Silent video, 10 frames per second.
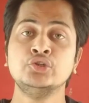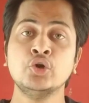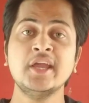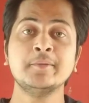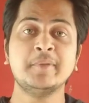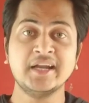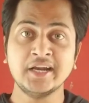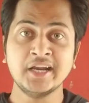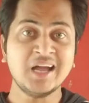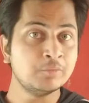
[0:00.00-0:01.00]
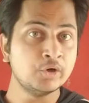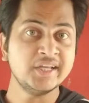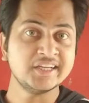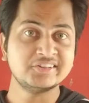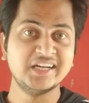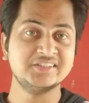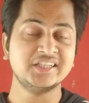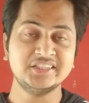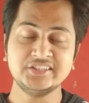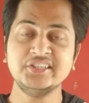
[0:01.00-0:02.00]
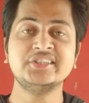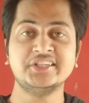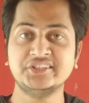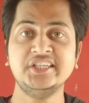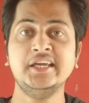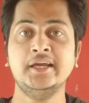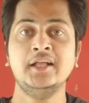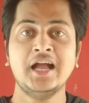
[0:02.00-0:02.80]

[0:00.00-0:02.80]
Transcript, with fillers: जो एक बड़ा नाम होने के साथ साथ इतनी सस्ती है